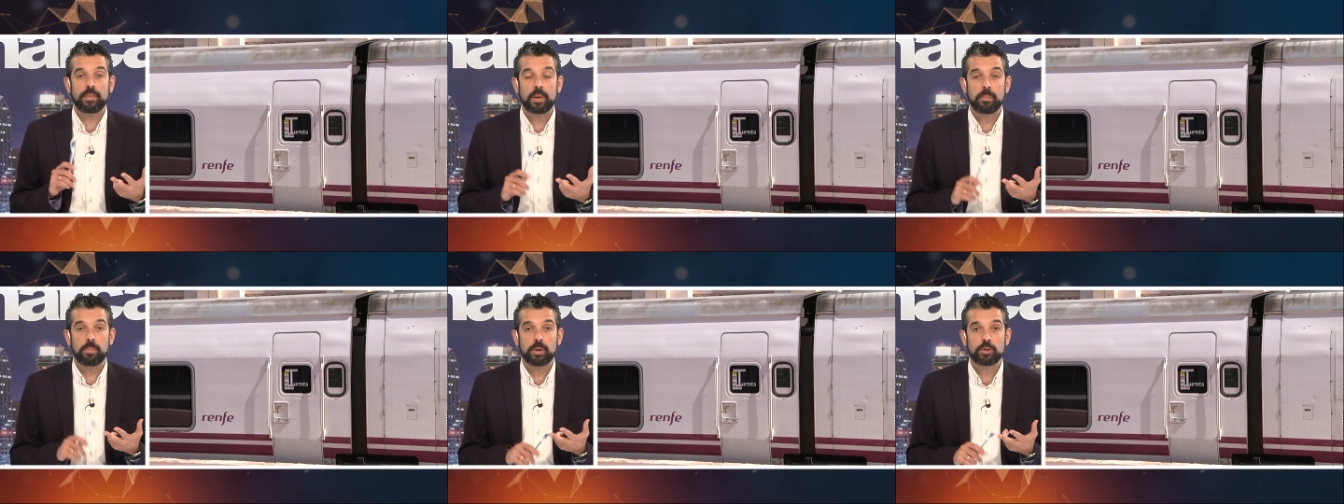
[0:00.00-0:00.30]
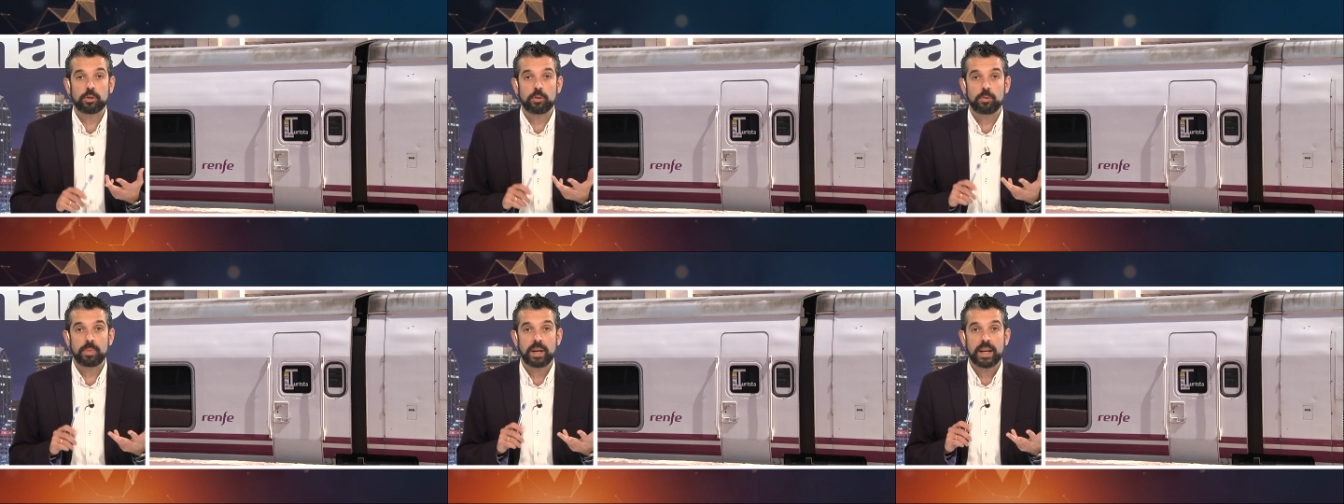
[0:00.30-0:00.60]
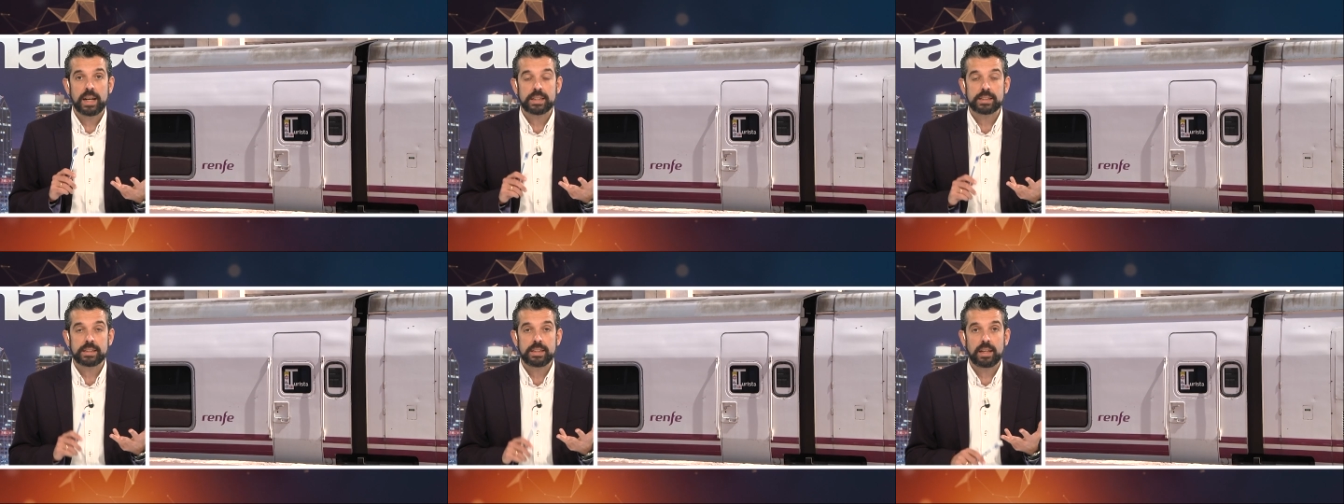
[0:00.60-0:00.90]
de Puerto
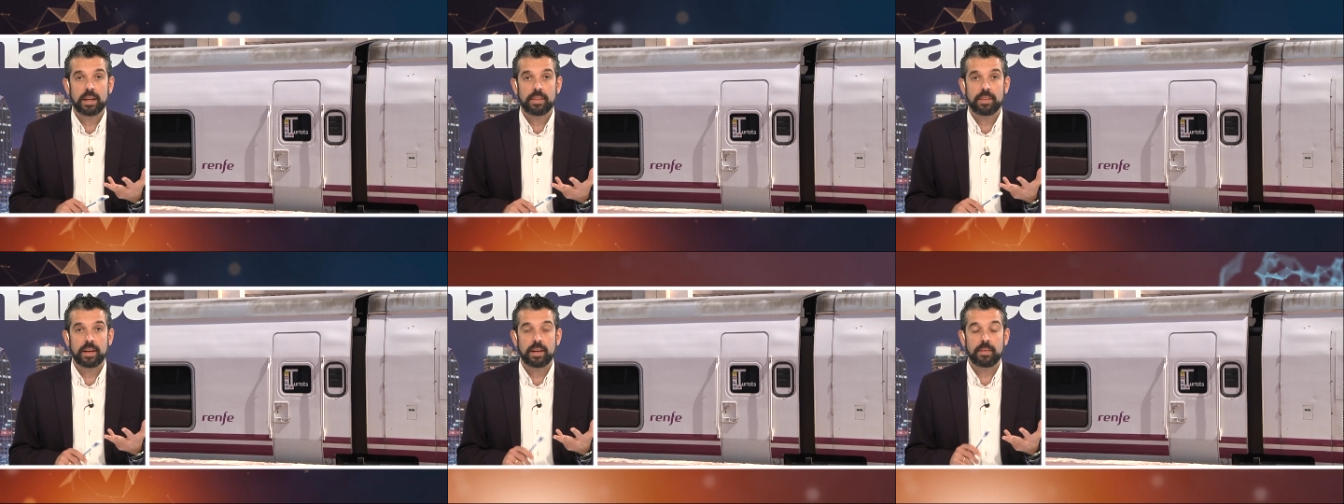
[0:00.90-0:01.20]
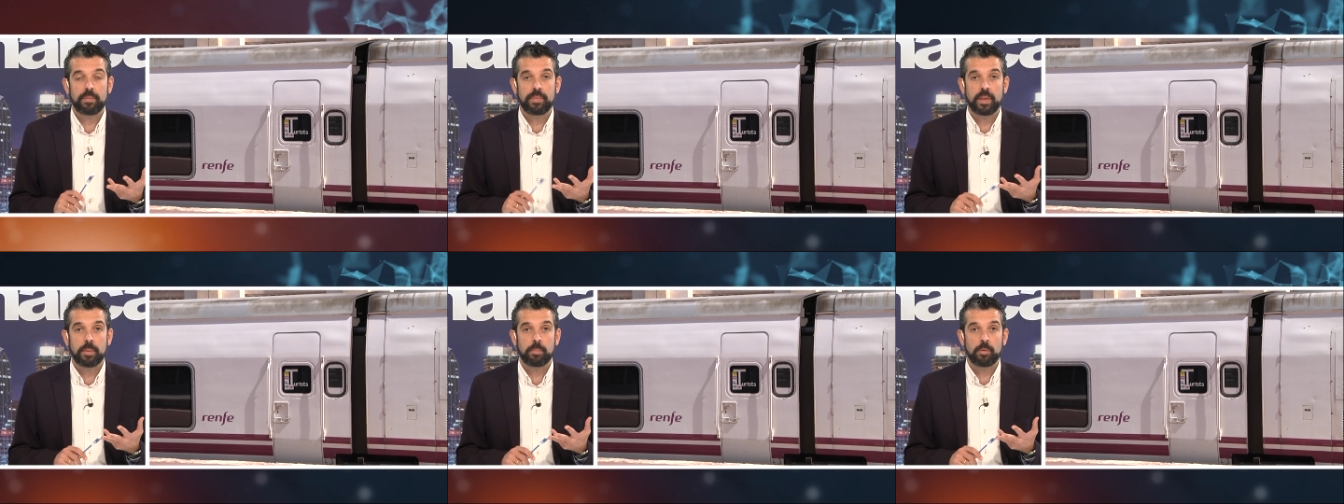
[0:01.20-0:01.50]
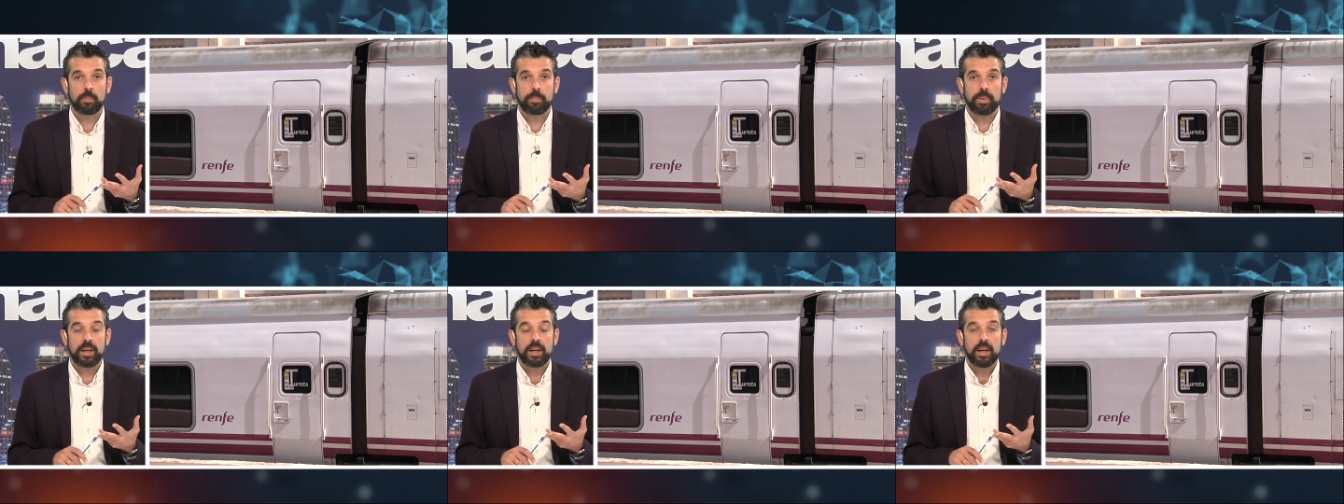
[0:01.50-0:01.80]
Lumbreras y la de,
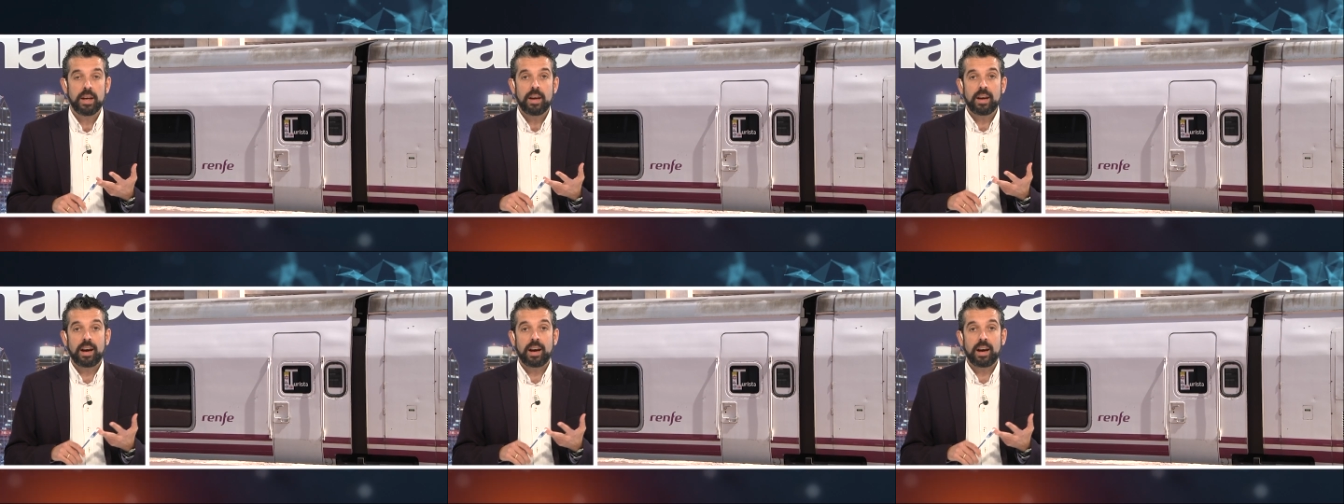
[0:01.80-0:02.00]
Pulpí,